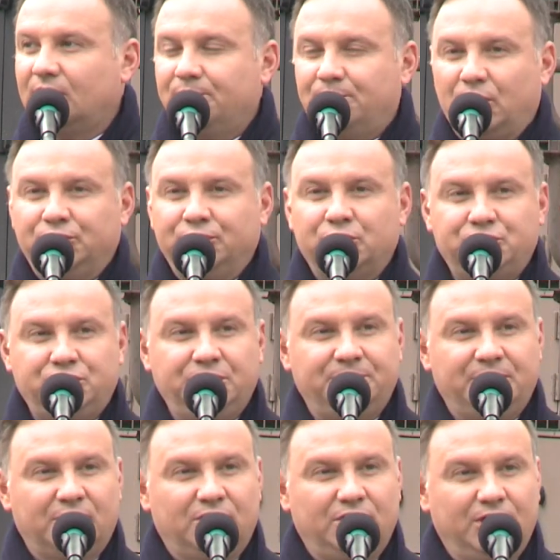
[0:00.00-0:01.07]

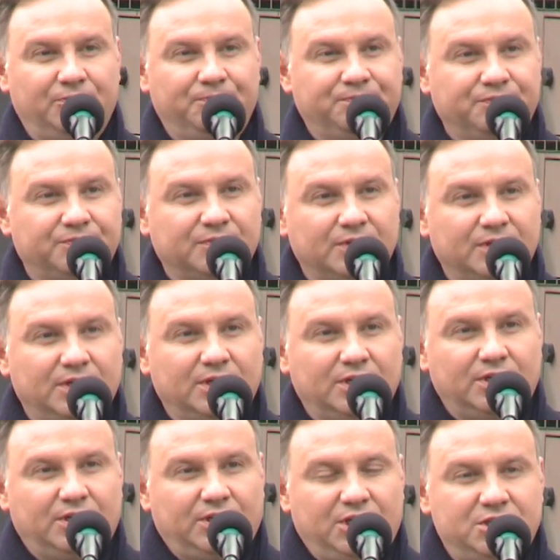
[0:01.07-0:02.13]
podnosimy rolę
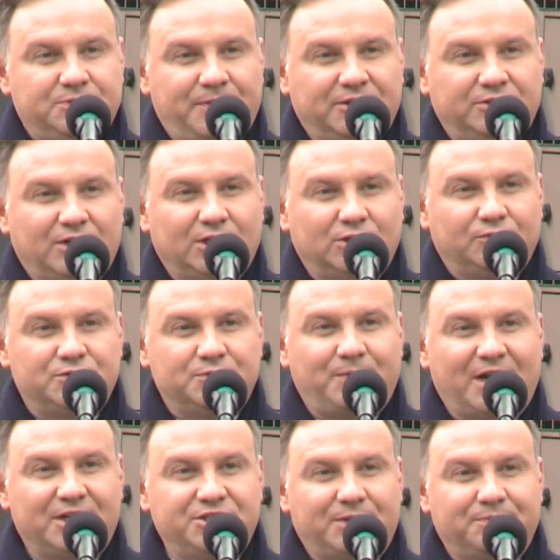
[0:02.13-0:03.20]
Inspektoratu
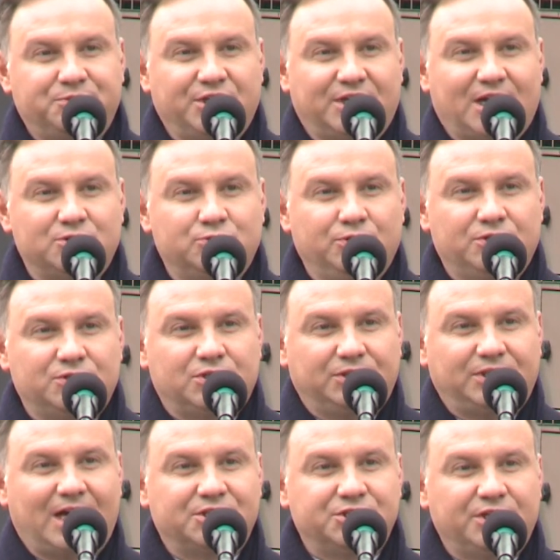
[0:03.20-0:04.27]
Wsparcia, przekazując go
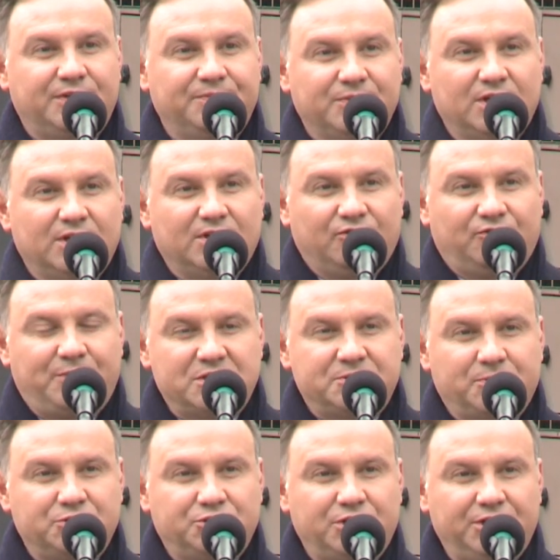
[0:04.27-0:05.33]
także w
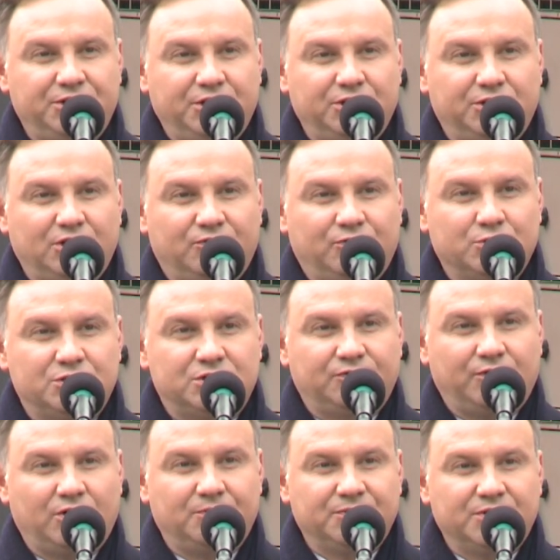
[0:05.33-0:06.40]
bezpośrednie
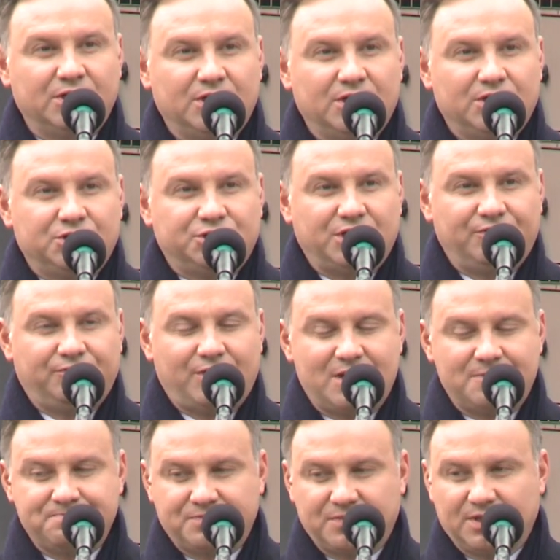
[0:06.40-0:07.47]
dowództwo
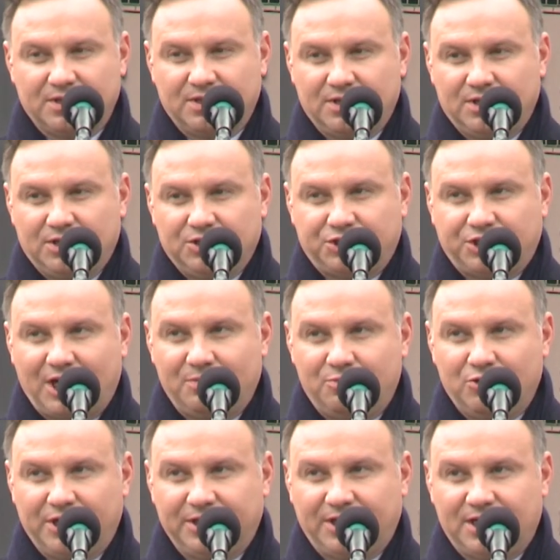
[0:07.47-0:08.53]
szefa
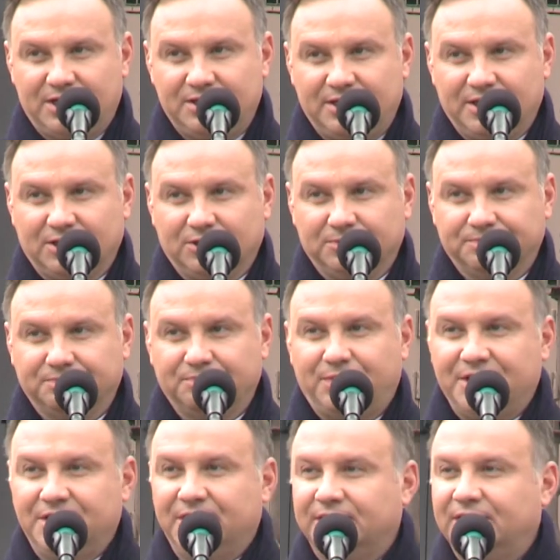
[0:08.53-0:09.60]
Sztabu Generalnego.
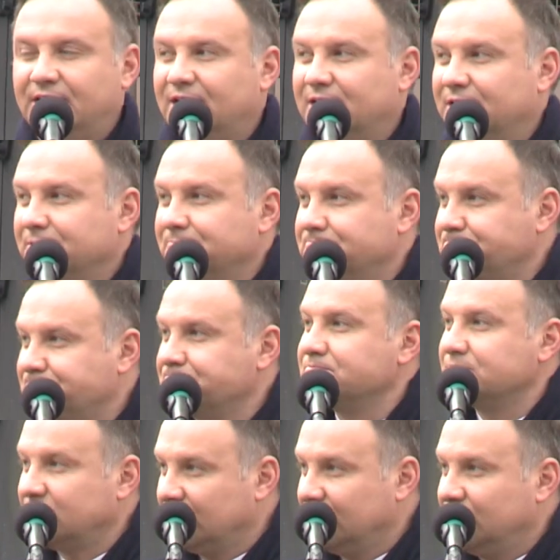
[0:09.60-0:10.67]
Panie generale,
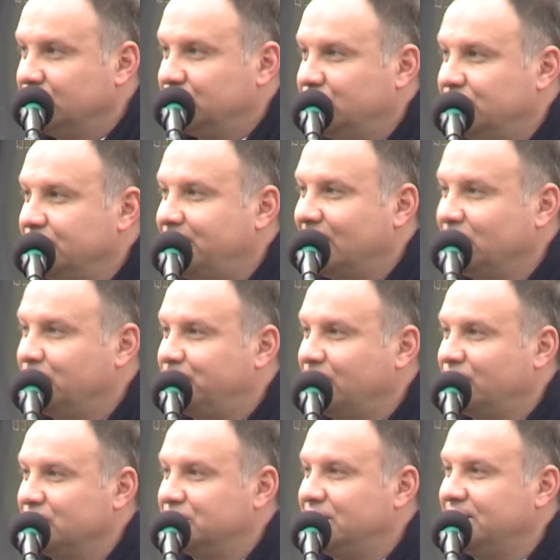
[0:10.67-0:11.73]
życzę panu
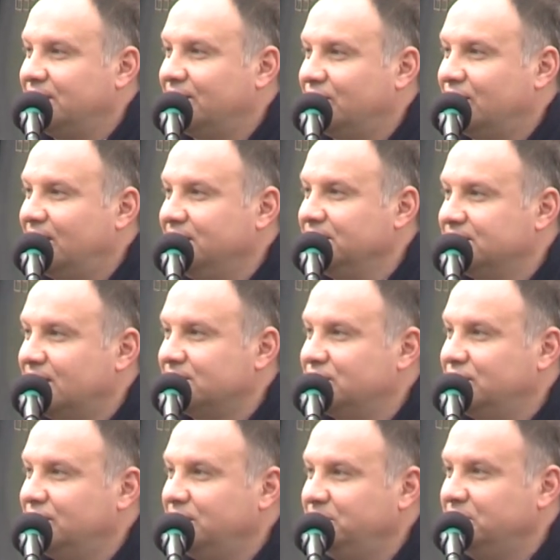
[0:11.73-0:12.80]
powodzenia w
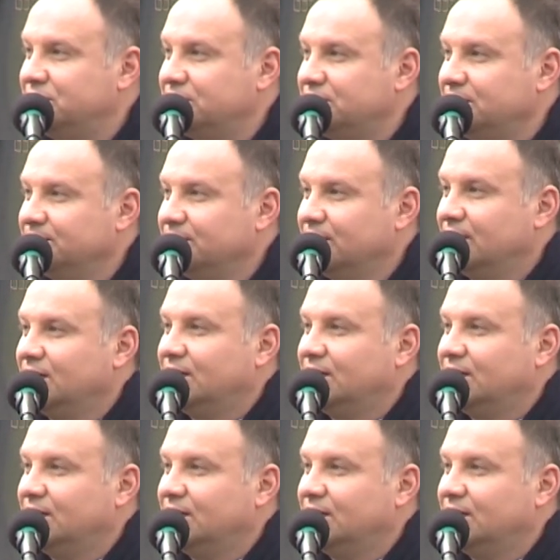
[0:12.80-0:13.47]
realizacji tej misji